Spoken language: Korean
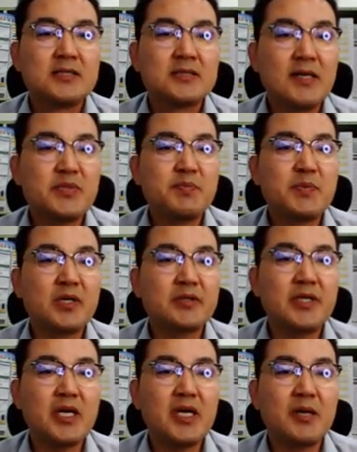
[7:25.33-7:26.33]

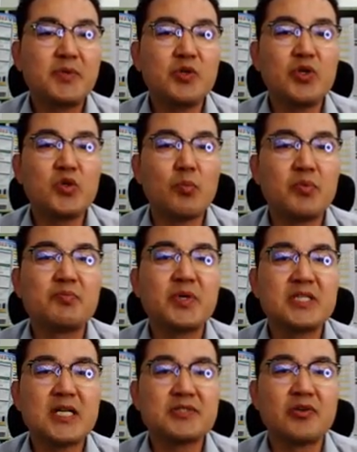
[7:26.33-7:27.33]
30평대 비율이 높은
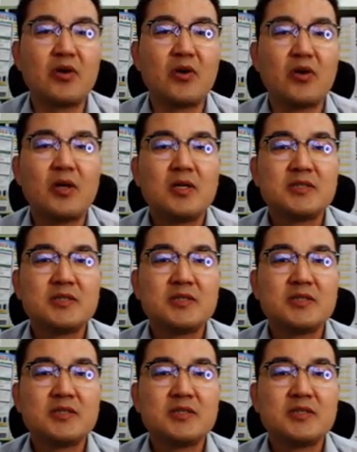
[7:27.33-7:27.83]
편이라서